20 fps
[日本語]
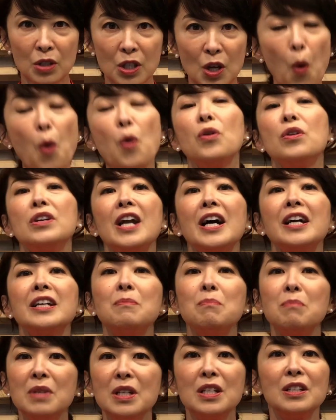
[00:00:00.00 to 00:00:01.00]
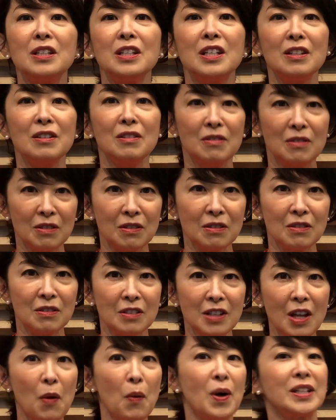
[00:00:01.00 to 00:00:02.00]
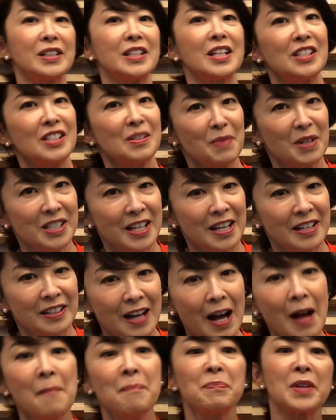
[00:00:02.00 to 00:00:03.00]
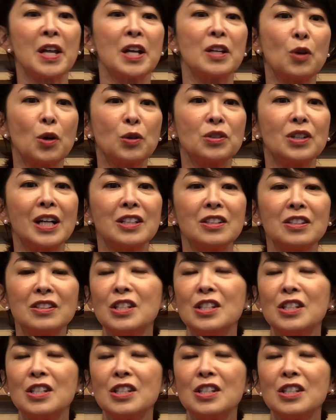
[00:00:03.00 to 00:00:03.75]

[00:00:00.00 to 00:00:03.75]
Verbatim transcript: にオンラインミーティングでお話しませんか6月